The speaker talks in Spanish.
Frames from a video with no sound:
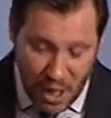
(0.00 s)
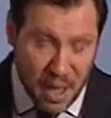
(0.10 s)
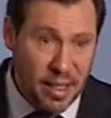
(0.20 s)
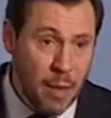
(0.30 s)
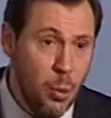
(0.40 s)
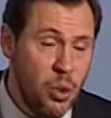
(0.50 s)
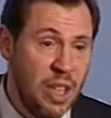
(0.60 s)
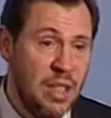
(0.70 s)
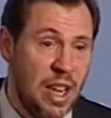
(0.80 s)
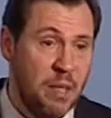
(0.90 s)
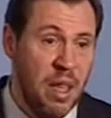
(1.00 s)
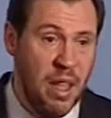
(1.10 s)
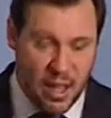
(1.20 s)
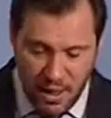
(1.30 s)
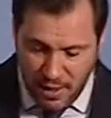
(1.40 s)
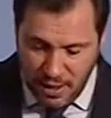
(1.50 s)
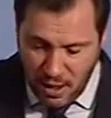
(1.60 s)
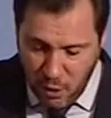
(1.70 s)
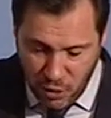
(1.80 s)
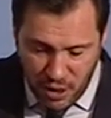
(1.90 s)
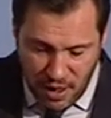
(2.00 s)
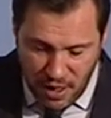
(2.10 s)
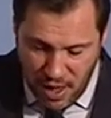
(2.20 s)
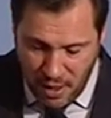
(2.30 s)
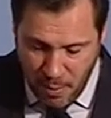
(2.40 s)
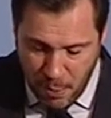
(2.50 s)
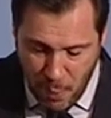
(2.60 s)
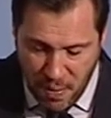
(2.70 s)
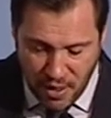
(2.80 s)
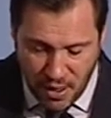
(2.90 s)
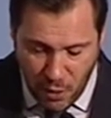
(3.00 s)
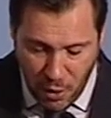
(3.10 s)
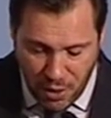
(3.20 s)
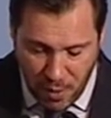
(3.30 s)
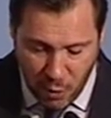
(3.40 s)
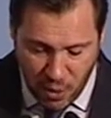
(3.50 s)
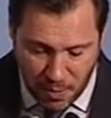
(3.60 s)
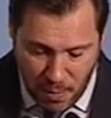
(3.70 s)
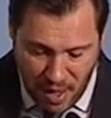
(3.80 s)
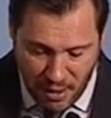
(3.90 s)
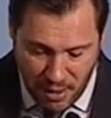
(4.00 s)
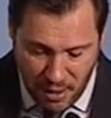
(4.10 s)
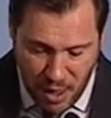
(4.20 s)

es que muchas de las medidas que se consideran propias del concepto SMART